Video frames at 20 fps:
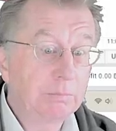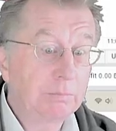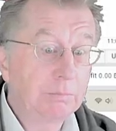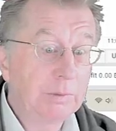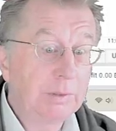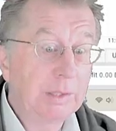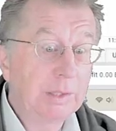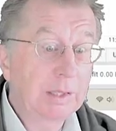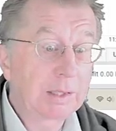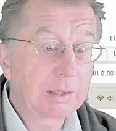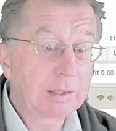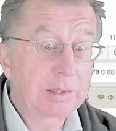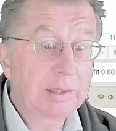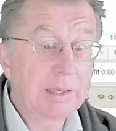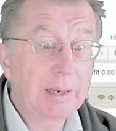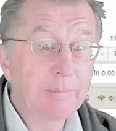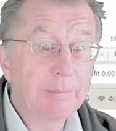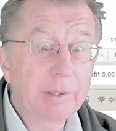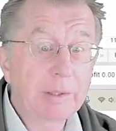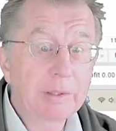ja,
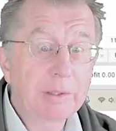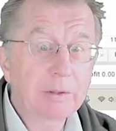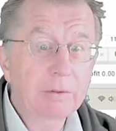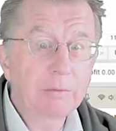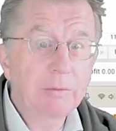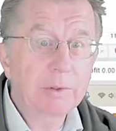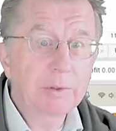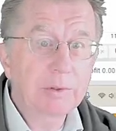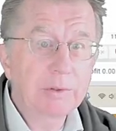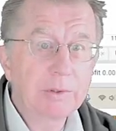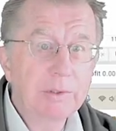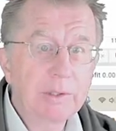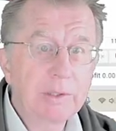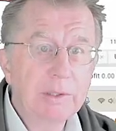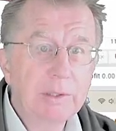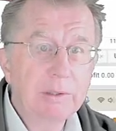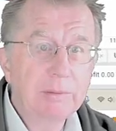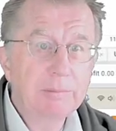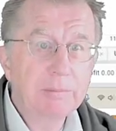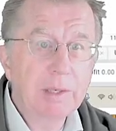knapperen Kursen in
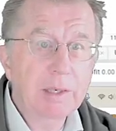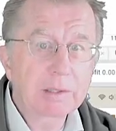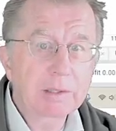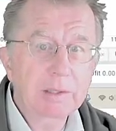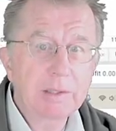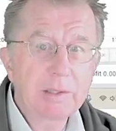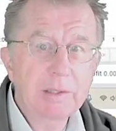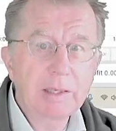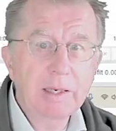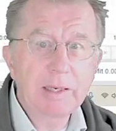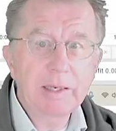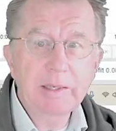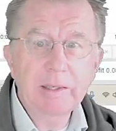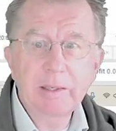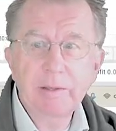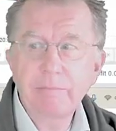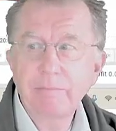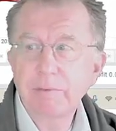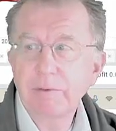den Markt hineingehen.